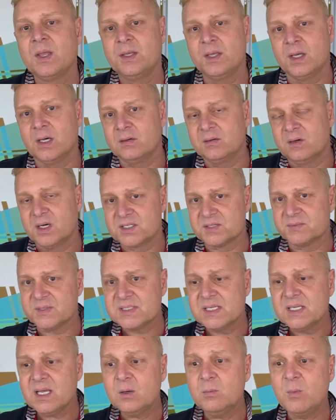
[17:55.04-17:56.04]
Ja, also was
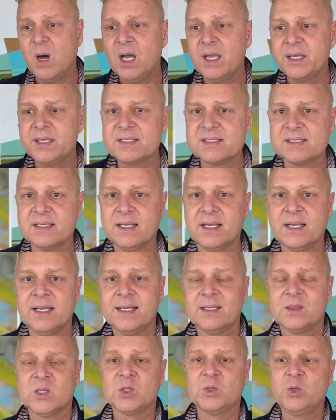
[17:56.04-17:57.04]
ich auch mache, ist
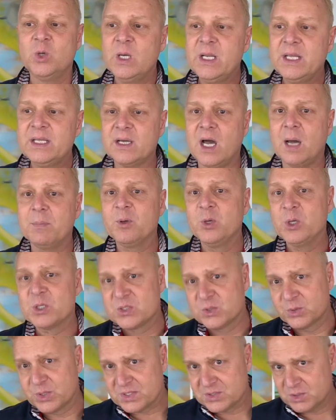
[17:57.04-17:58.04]
natürlich
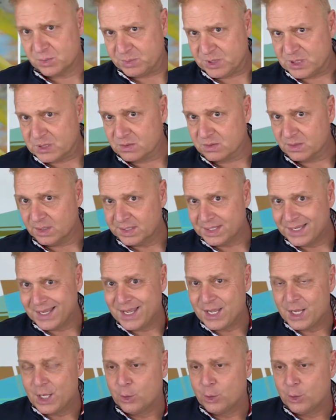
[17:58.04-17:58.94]
Abkürzungen zu bieten. Ja.